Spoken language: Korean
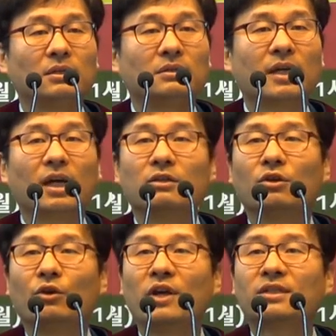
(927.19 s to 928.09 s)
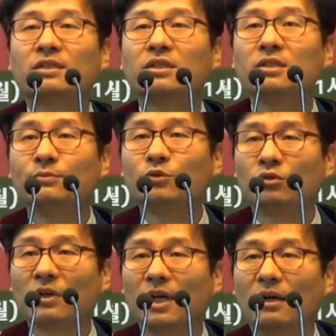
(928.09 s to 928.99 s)
내가 회사 진급
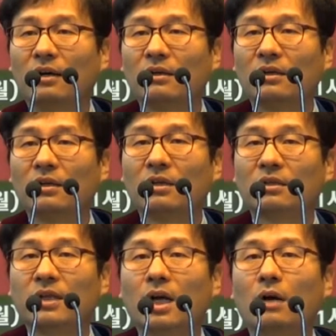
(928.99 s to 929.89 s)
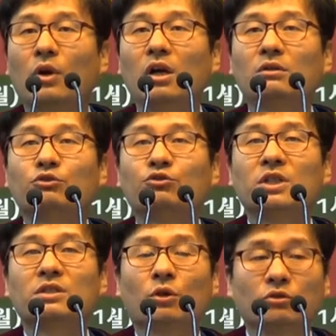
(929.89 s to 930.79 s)
정도야. 내가 월
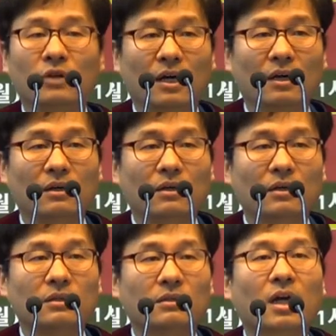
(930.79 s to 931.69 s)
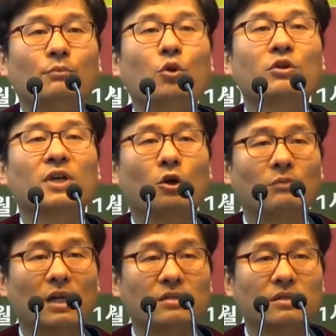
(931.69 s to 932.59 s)
수익 정도야. 내가 포기하고
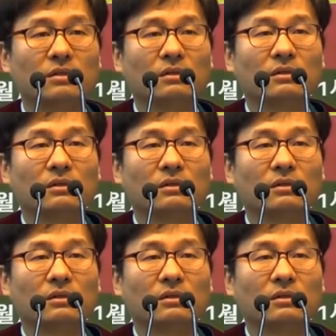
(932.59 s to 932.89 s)
말지.